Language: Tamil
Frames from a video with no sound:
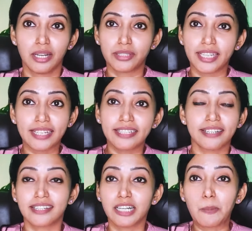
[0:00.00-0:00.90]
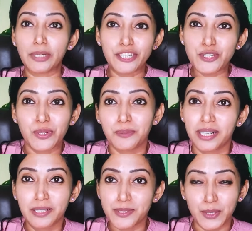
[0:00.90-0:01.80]
தேடிட்டாங்க அப்படின்னு சொல்லுவாங்க
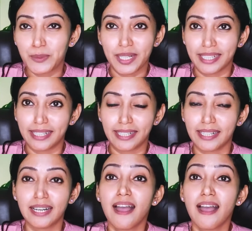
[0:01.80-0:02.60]
சொல்லுவாங்க இல்லையா